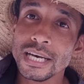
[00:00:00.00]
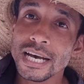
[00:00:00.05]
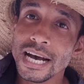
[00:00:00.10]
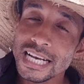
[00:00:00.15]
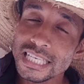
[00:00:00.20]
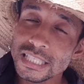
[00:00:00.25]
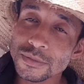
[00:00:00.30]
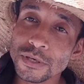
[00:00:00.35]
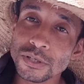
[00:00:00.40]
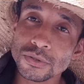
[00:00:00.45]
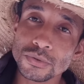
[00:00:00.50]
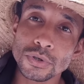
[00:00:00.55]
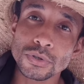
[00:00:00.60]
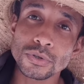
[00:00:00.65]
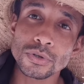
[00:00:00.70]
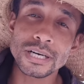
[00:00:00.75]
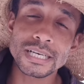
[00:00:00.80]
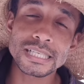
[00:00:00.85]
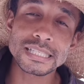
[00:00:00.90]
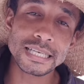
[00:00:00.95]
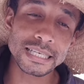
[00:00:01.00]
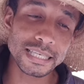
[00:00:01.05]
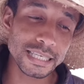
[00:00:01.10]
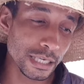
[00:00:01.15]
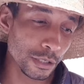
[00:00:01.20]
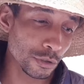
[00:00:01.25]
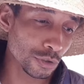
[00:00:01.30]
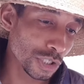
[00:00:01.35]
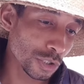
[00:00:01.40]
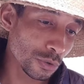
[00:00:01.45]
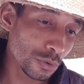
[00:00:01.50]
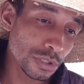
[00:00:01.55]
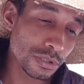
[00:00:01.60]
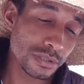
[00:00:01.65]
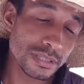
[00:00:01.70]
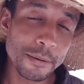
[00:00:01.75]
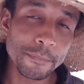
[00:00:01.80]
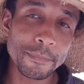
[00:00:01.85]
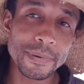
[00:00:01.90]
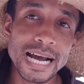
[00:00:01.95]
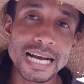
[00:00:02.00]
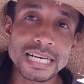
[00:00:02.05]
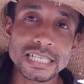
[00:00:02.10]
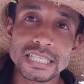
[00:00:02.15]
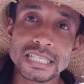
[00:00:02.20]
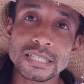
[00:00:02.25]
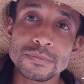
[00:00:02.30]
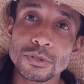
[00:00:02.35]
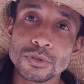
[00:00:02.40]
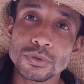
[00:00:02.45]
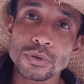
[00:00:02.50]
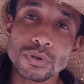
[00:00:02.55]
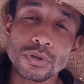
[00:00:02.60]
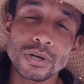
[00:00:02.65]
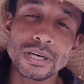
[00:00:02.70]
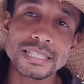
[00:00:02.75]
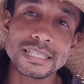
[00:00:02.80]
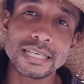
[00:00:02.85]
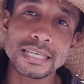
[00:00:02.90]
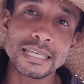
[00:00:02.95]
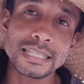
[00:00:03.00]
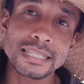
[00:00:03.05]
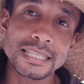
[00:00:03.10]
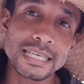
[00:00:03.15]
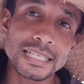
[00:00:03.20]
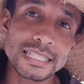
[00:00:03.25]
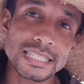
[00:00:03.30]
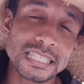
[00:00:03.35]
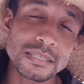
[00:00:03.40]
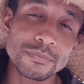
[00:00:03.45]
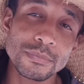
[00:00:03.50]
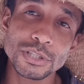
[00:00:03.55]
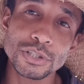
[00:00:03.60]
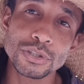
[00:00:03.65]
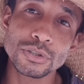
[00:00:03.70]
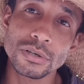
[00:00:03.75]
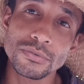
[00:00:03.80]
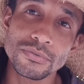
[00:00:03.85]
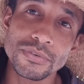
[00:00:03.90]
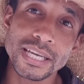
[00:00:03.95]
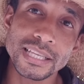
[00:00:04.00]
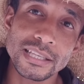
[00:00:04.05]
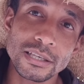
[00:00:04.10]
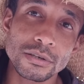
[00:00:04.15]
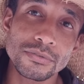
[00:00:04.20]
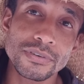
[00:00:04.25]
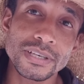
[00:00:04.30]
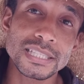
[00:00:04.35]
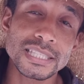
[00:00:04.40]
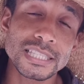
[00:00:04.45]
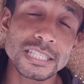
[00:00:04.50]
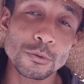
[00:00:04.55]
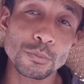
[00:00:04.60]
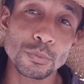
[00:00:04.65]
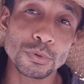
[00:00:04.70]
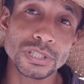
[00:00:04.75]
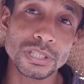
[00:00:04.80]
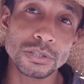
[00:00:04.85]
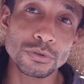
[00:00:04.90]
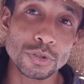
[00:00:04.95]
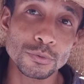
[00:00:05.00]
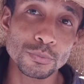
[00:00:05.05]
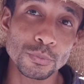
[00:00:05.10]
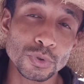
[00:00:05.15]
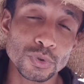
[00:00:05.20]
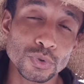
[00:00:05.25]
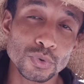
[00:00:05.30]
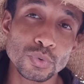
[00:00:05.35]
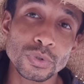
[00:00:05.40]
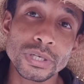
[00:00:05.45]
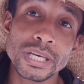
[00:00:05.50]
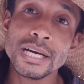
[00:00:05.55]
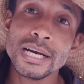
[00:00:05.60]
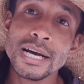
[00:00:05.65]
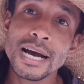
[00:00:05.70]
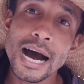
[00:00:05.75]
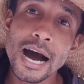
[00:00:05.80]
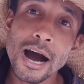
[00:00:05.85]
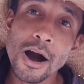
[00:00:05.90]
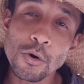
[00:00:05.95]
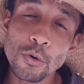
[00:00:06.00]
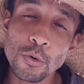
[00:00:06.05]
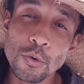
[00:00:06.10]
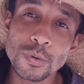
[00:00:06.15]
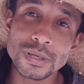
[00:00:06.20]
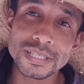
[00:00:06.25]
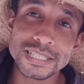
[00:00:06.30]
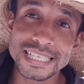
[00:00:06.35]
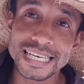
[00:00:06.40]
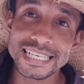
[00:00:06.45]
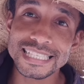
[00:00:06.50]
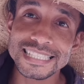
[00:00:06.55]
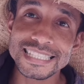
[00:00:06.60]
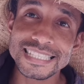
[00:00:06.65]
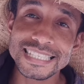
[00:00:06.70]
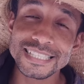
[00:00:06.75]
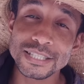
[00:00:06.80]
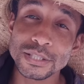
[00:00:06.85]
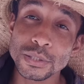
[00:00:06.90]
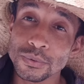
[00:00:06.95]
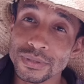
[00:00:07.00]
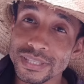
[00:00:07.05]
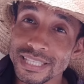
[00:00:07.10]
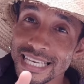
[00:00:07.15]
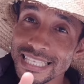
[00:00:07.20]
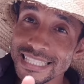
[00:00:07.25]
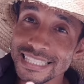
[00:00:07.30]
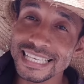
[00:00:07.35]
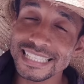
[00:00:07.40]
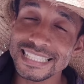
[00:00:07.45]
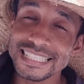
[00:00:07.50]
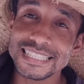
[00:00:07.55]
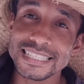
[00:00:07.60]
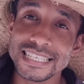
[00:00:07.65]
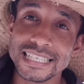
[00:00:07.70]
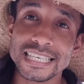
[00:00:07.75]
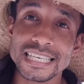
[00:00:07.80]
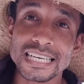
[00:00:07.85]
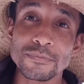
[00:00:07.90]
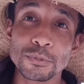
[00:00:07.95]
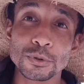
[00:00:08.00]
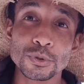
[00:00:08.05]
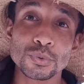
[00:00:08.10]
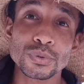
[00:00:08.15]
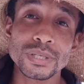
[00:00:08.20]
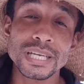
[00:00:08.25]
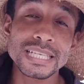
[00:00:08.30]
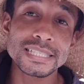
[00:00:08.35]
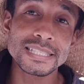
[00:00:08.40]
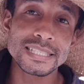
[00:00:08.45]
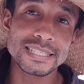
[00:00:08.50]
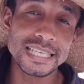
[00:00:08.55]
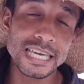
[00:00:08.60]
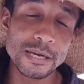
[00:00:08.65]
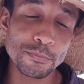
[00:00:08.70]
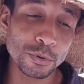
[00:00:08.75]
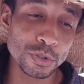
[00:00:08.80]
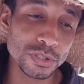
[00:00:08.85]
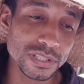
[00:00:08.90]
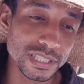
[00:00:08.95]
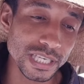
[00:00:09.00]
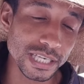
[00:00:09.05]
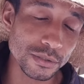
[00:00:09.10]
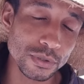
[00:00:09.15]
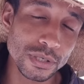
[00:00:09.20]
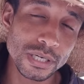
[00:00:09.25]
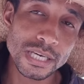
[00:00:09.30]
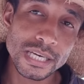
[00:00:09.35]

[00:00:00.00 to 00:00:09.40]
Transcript: As minhas codornas aqui, eu digo isso na prática, as minhas codornas aqui têm acima de 90 a 95% de postura. Algumas casinhas, tenho três casinhas aqui que a postura é de 100%.